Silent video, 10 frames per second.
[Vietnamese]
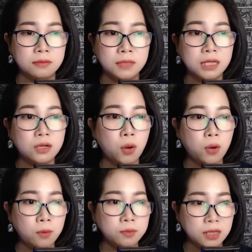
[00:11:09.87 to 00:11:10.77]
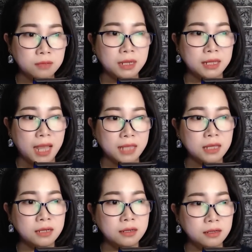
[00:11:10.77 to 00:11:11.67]
Nhưng cô không tự mình giải
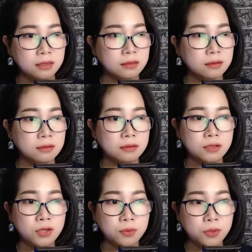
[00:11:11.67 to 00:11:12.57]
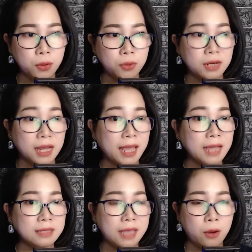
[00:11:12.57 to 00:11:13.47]
thích được rốt cuộc là
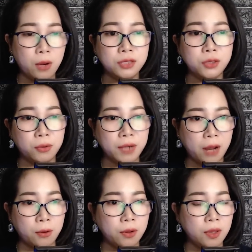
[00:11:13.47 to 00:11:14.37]
khác nhau ở chỗ nào